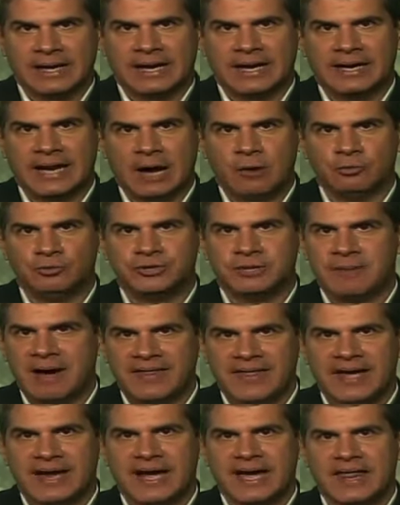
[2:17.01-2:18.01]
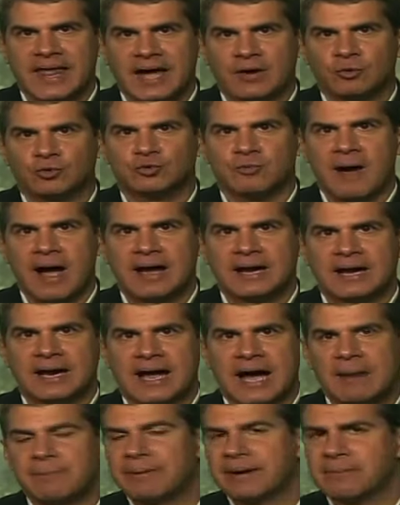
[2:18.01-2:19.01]
En la última década,
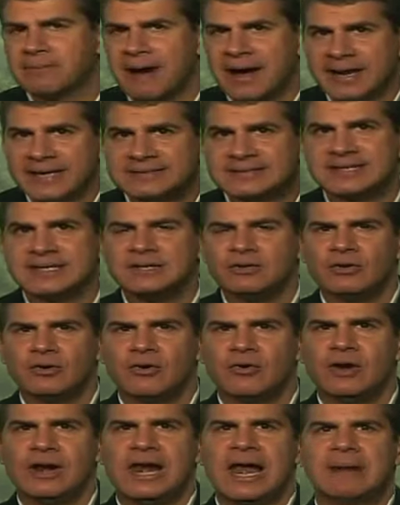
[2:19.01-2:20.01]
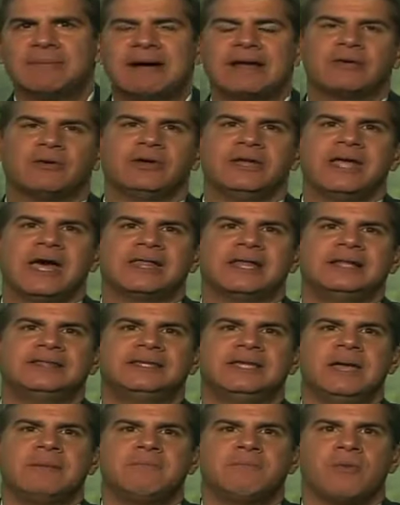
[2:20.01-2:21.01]
Guzmán ha permanecido la mayoría del
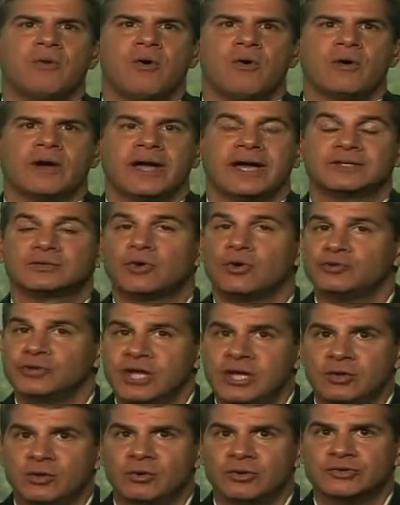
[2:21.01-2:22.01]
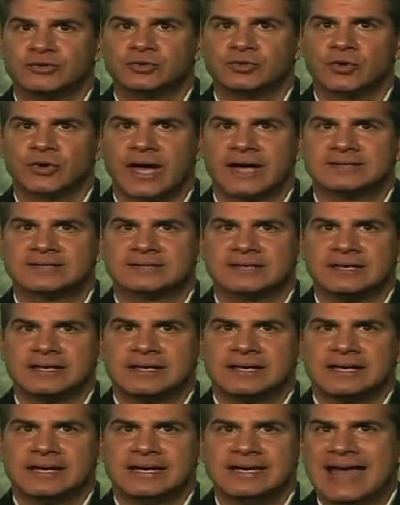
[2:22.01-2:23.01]
tiempo escondido en zonas
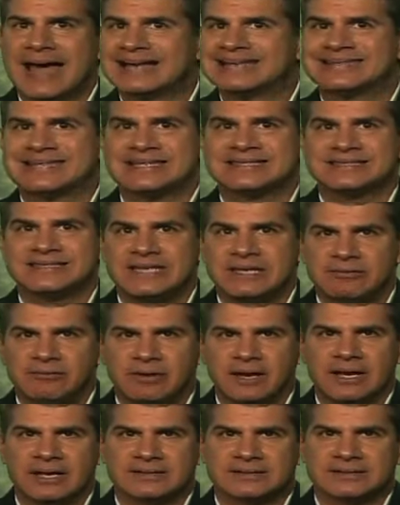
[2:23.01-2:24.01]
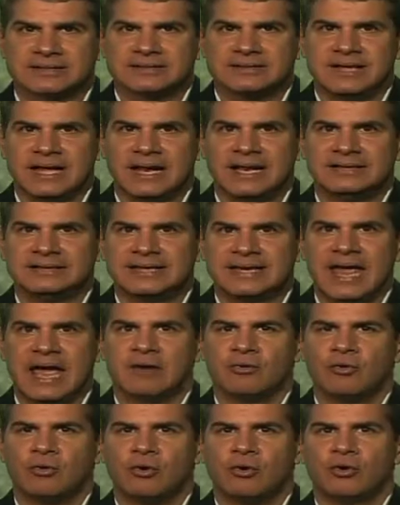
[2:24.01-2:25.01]
inaccesibles del
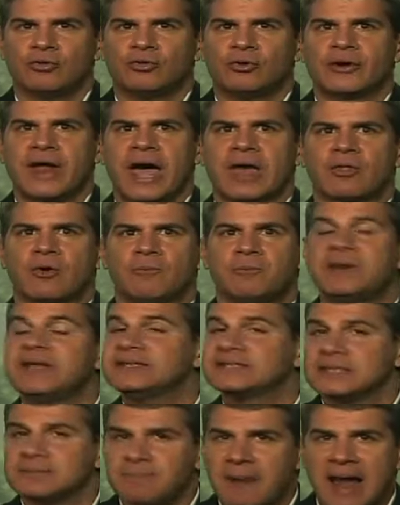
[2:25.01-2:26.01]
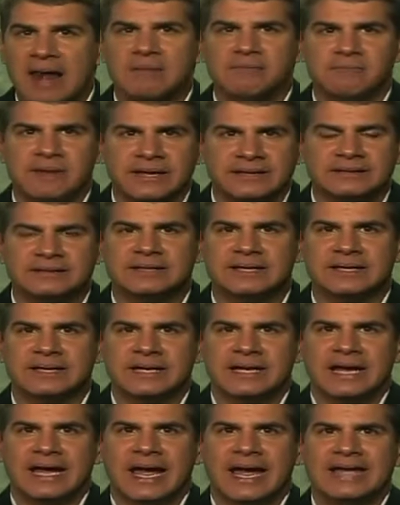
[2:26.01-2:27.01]
Triángulo Dorado, principalmente
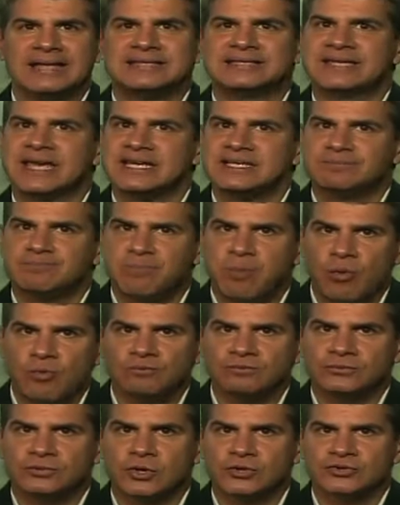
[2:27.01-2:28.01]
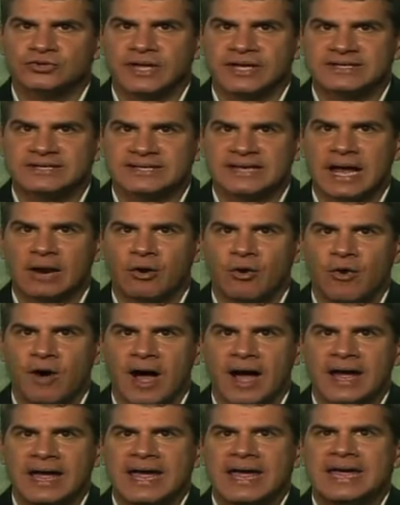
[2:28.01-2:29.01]
en seis puntos de
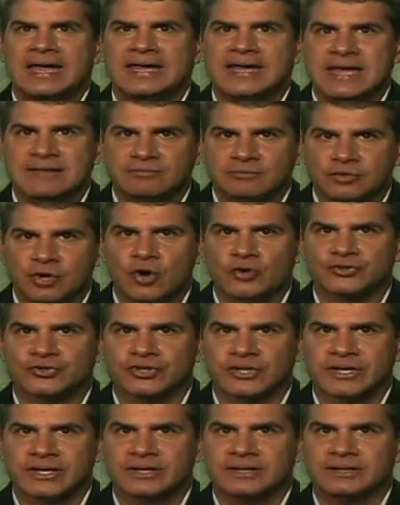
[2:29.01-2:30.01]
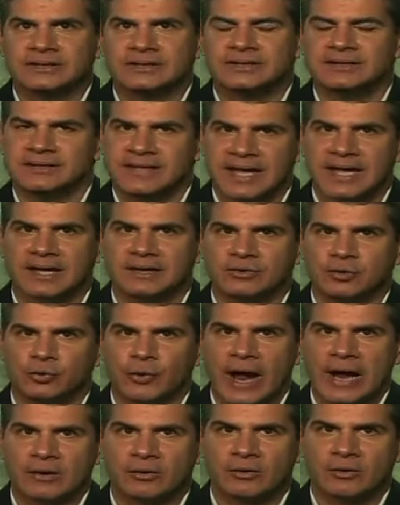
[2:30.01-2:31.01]
Sinaloa y en doce de
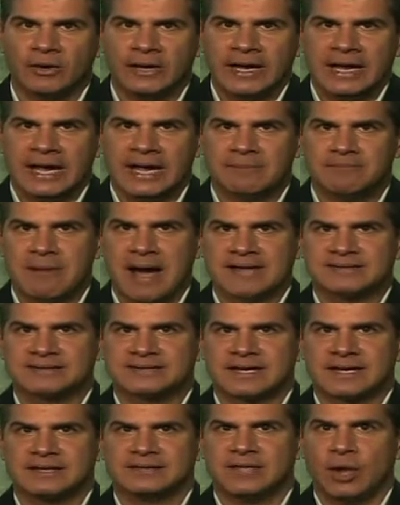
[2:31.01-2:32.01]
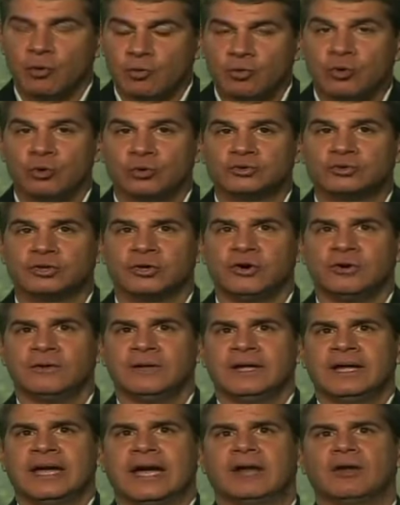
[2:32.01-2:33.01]
Durango. En más de un lustro,
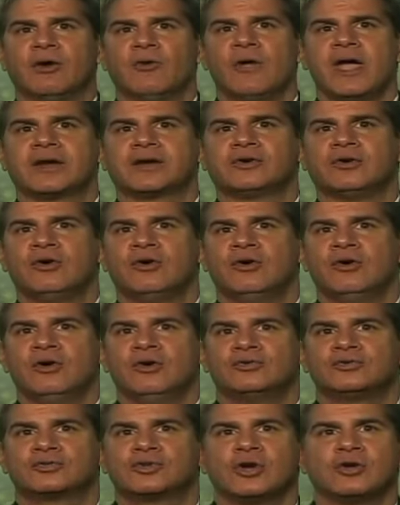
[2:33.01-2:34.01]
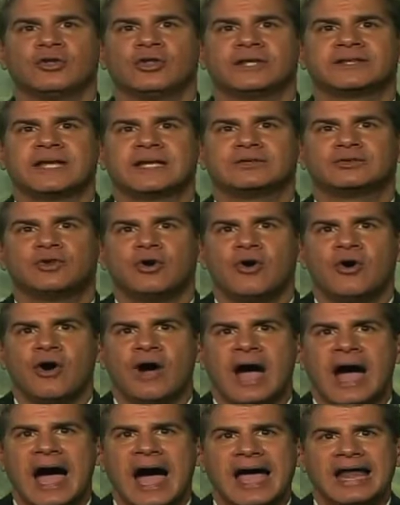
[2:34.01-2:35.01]
el gobierno solo
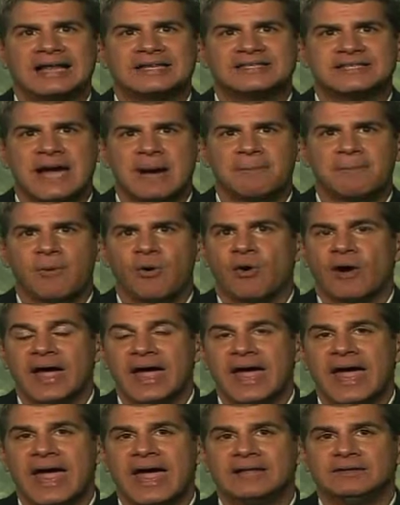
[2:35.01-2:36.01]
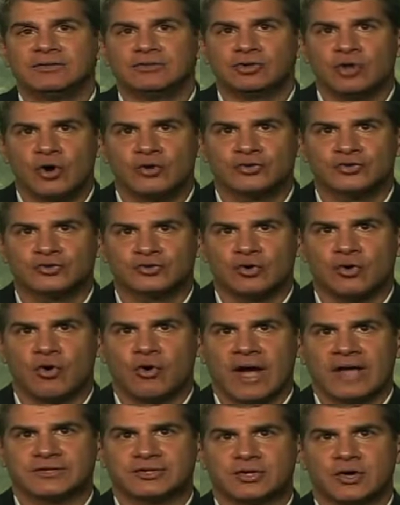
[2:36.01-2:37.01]
detectó al Chapo en dos
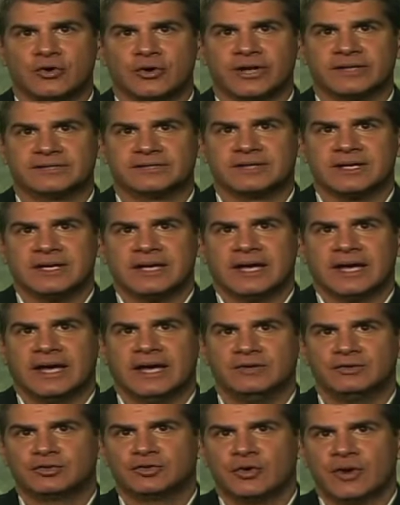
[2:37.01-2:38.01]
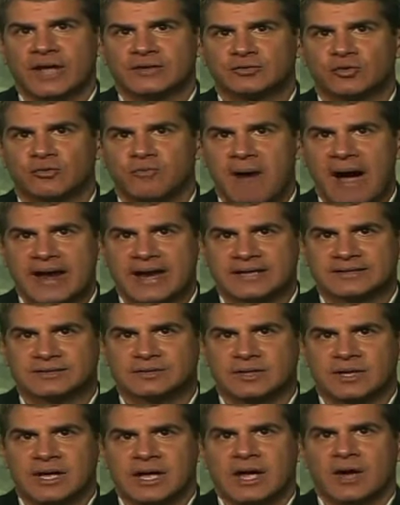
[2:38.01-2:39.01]
ocasiones en zonas
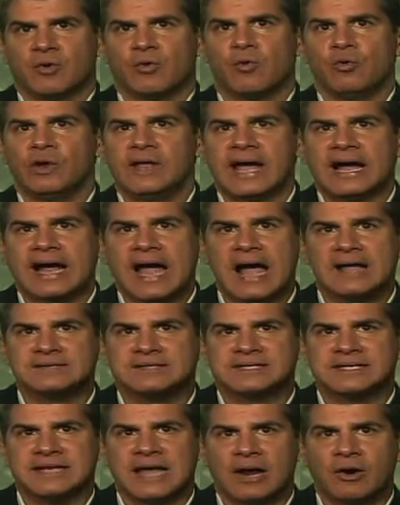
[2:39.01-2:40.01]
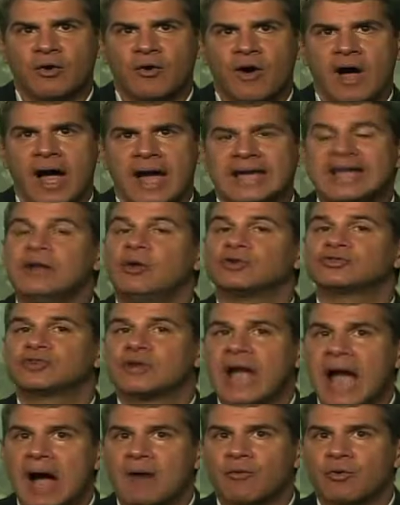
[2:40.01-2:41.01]
urbanas, Culiacán, Sinaloa y Los
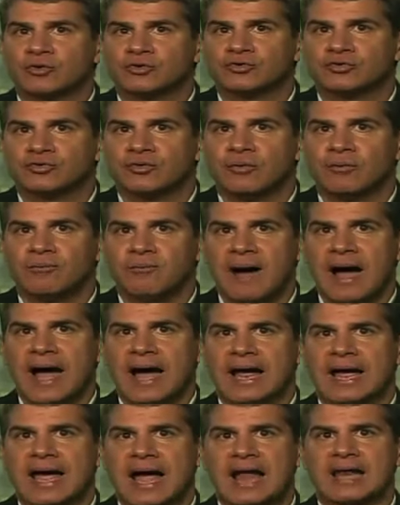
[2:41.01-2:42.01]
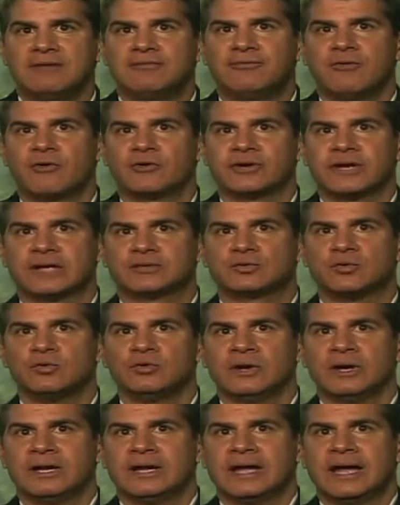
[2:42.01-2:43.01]
Cabos, Baja California
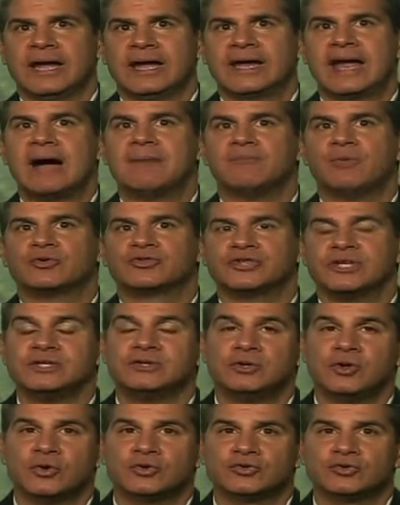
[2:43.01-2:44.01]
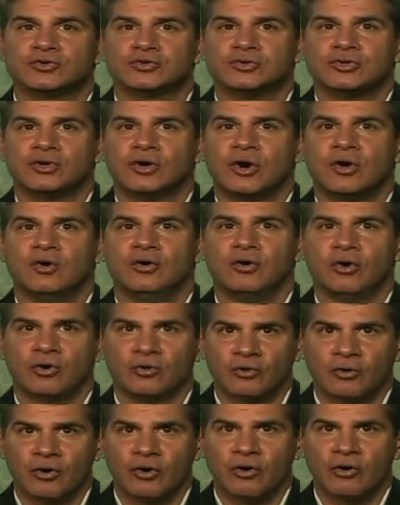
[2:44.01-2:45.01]
Sur. En ambos sitios
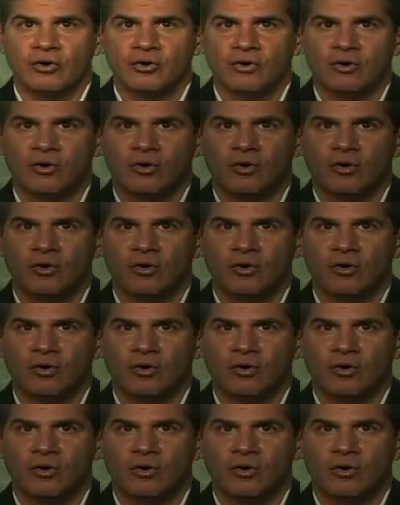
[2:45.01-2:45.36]
logró